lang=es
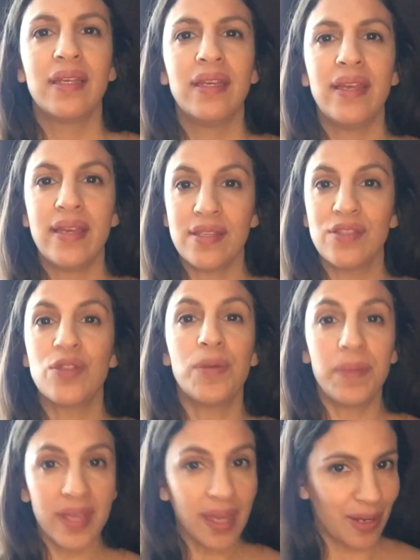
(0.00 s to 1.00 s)
Y esto
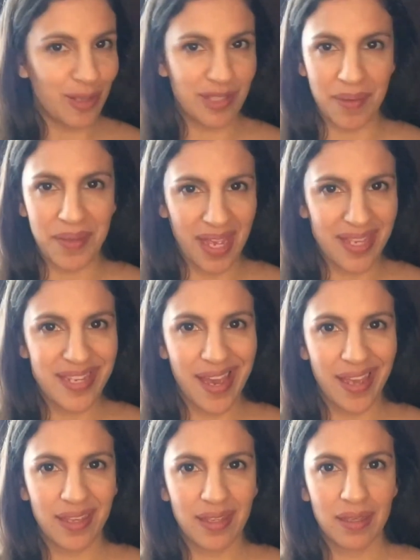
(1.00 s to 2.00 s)
bien lo sabía
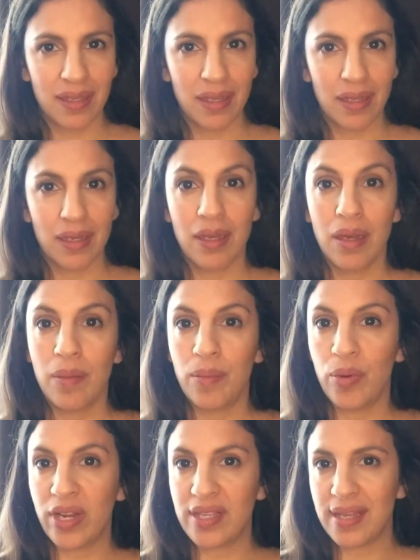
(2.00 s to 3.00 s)
Ñai.
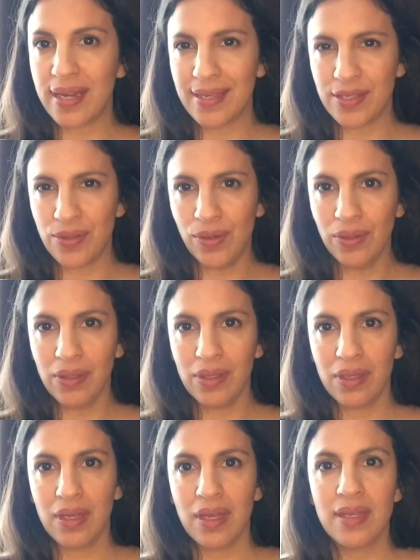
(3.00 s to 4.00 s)
Por esa razón,
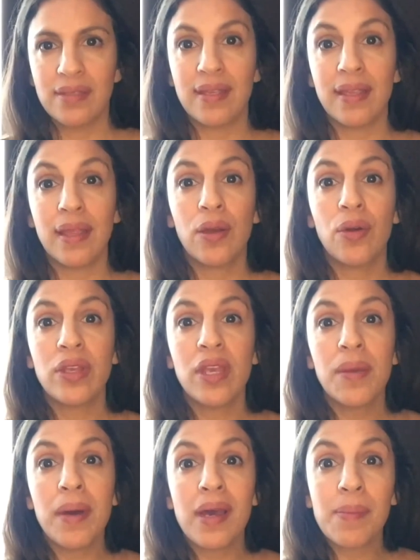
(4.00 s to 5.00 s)
se dejó
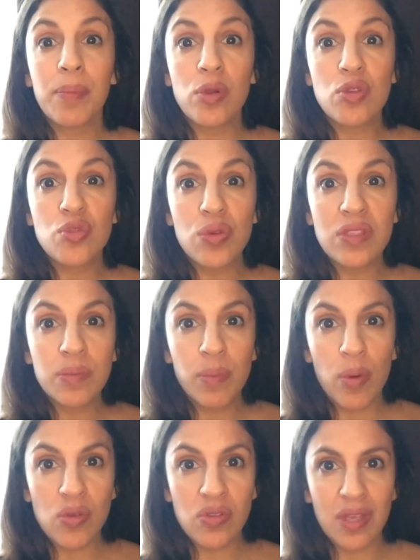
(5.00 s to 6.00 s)
llevar por su
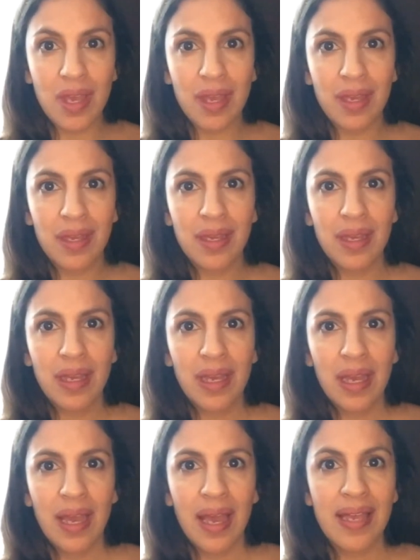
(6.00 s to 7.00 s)
esposa
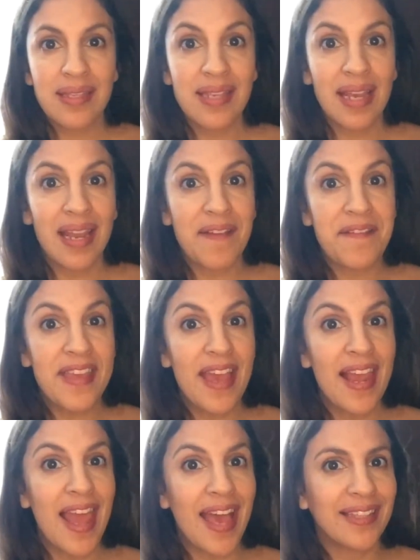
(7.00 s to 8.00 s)
hacia la
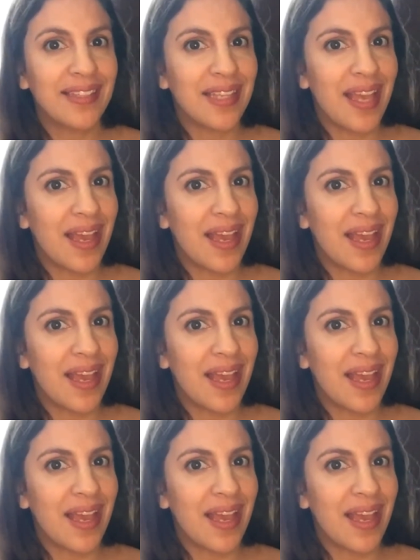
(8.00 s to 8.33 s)
Vía Láctea.